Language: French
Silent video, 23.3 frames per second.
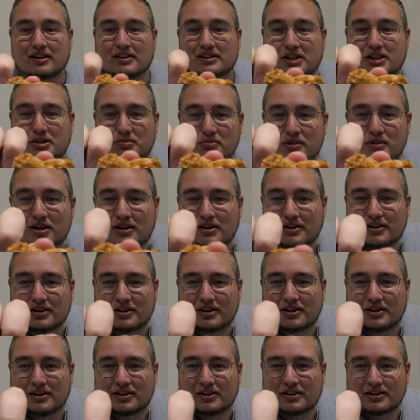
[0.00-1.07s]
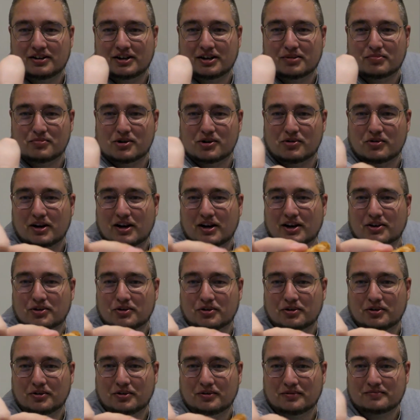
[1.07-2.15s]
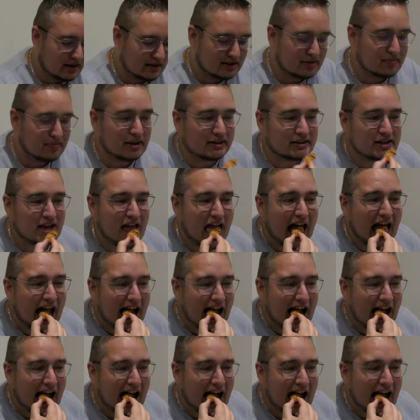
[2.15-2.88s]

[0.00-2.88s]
dites-moi euh, dites-moi où est la queue. C'est parti.